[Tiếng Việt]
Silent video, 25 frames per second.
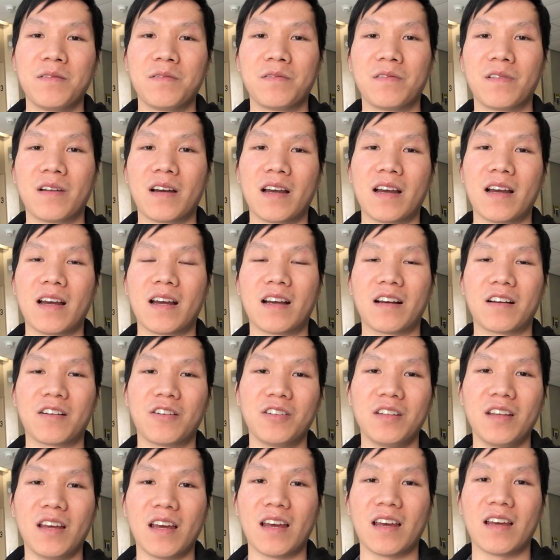và có
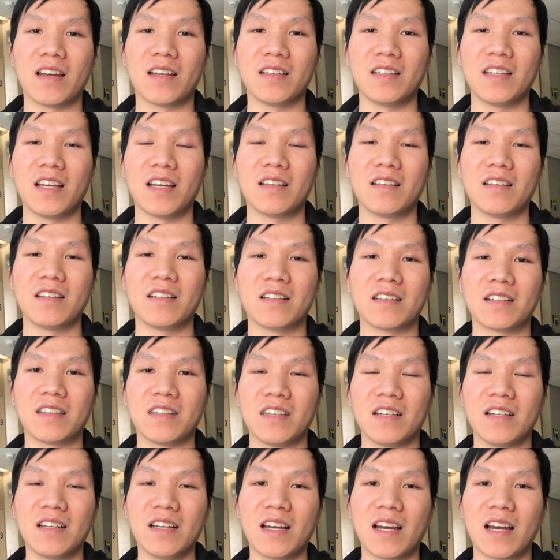thể nhận được
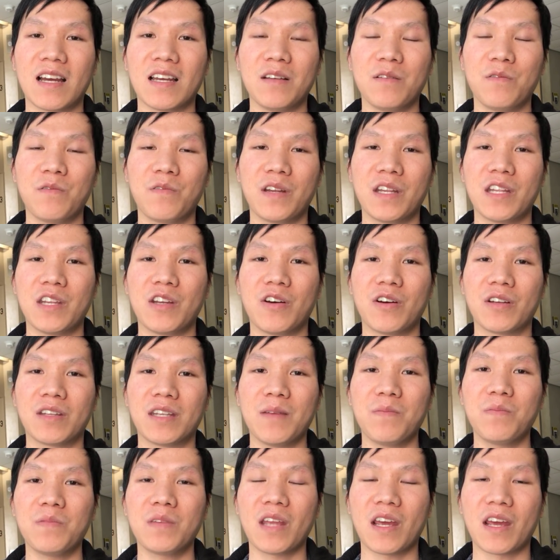những cái video
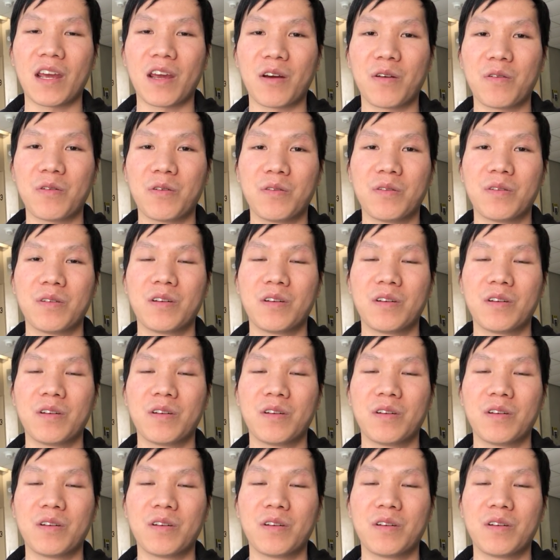tiếp theo